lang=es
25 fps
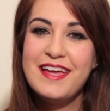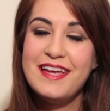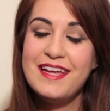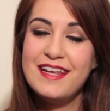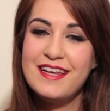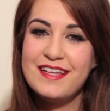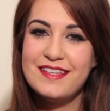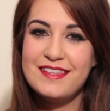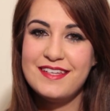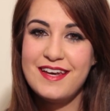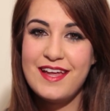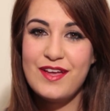y
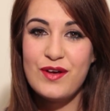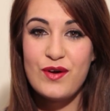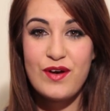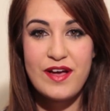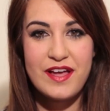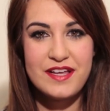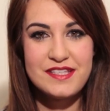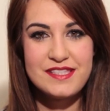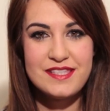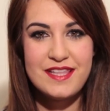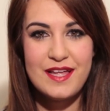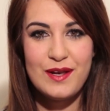les traigo
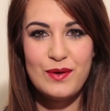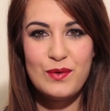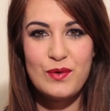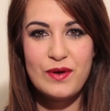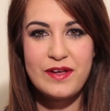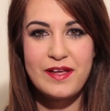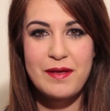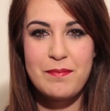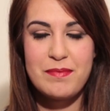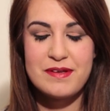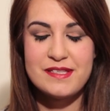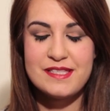este
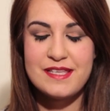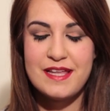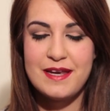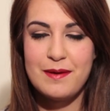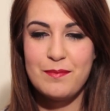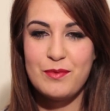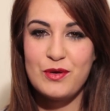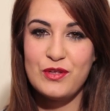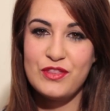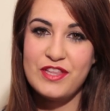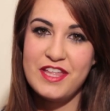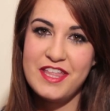look que
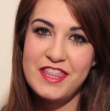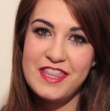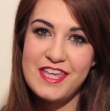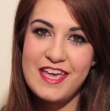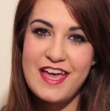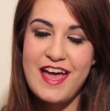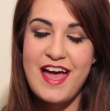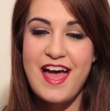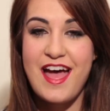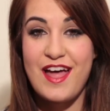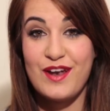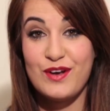pasaremos de
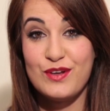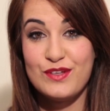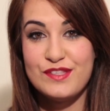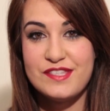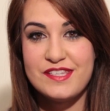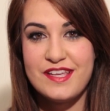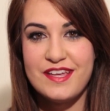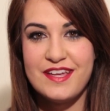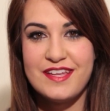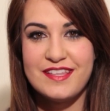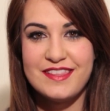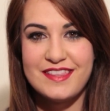día a
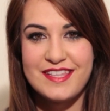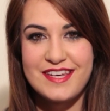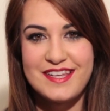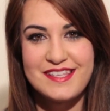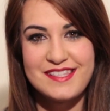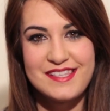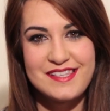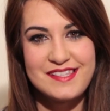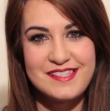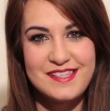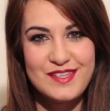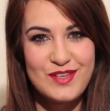noche en
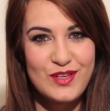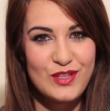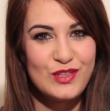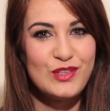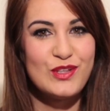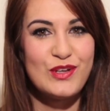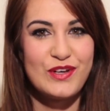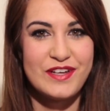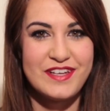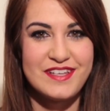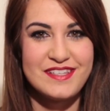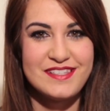tres sencillos
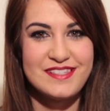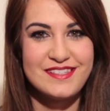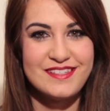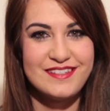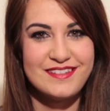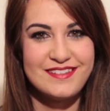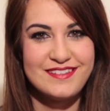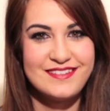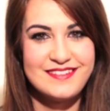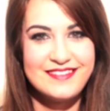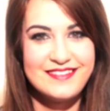toques.